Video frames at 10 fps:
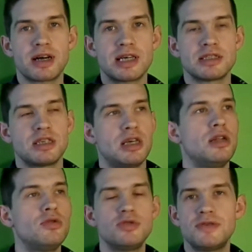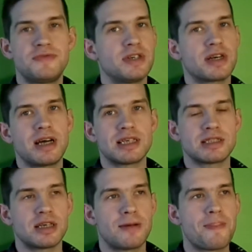разные, и люди все
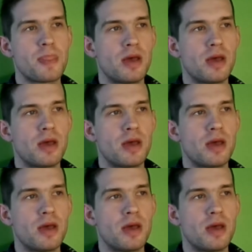разные.